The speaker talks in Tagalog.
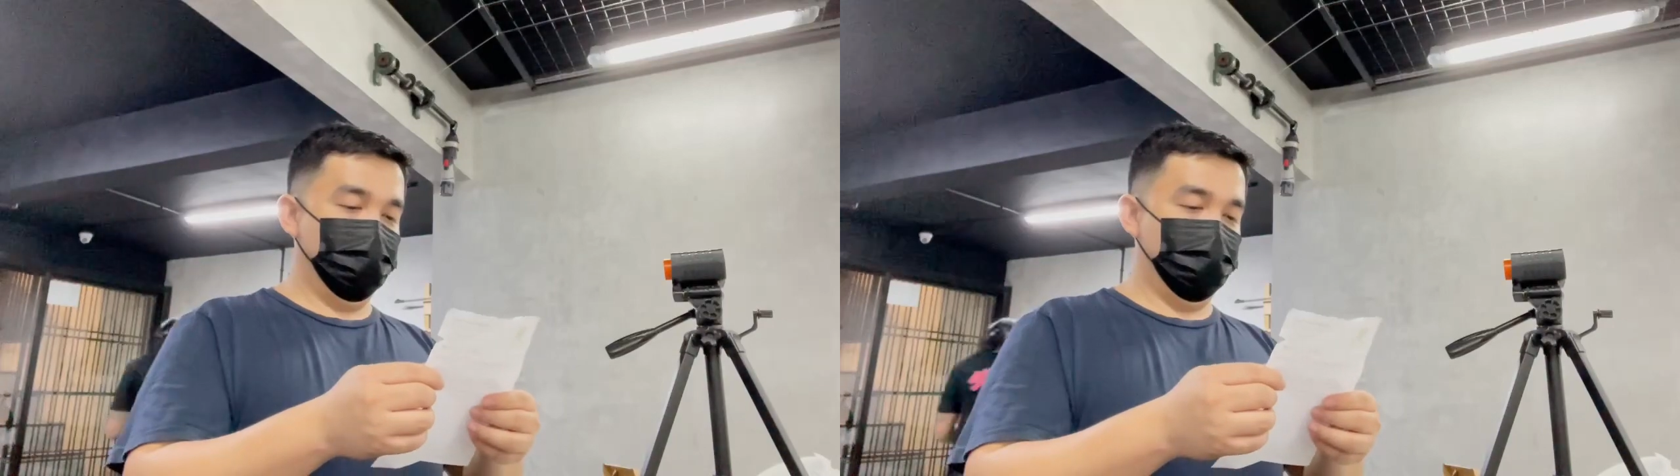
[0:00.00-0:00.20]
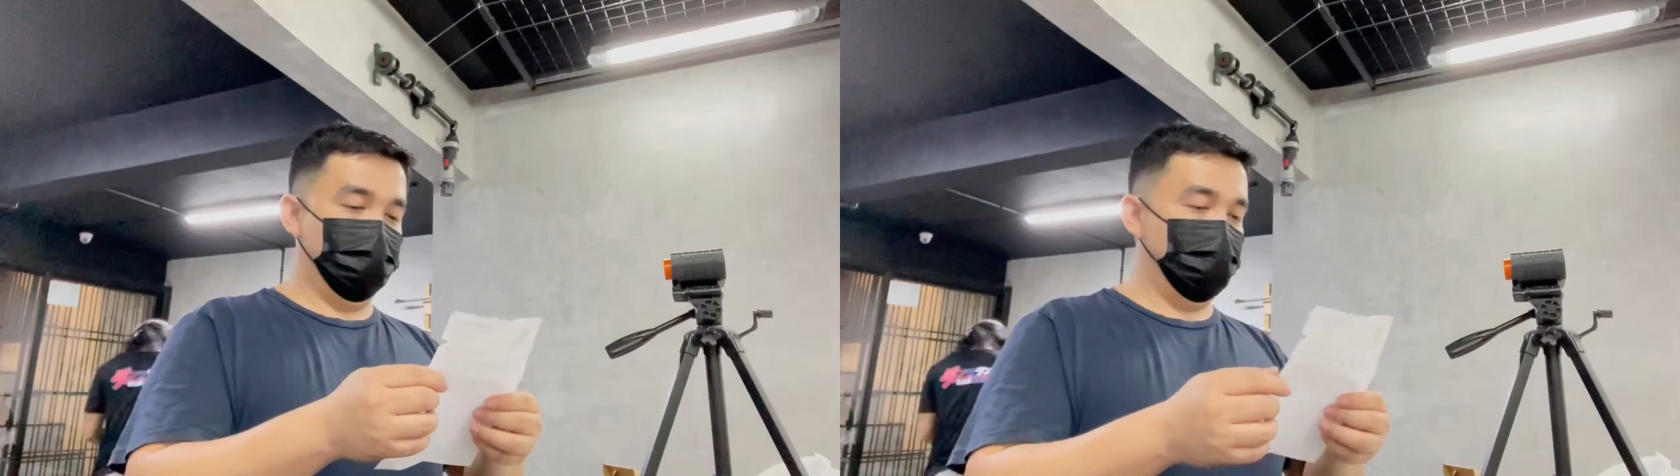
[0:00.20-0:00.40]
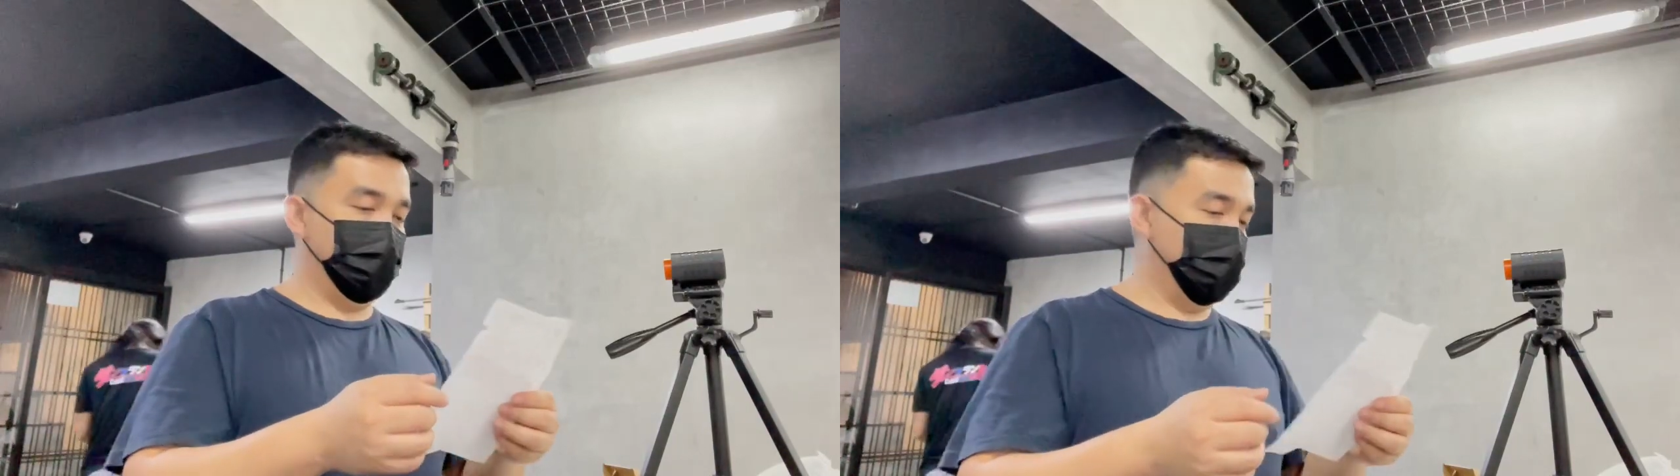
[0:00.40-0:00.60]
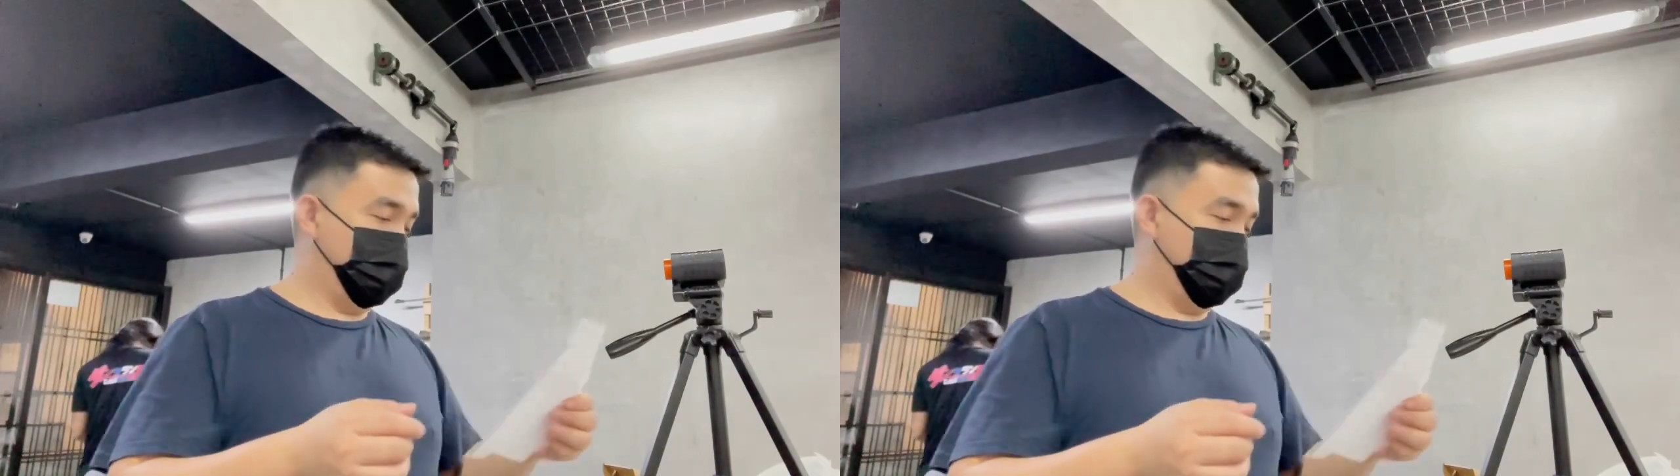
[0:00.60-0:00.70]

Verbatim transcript: Okay,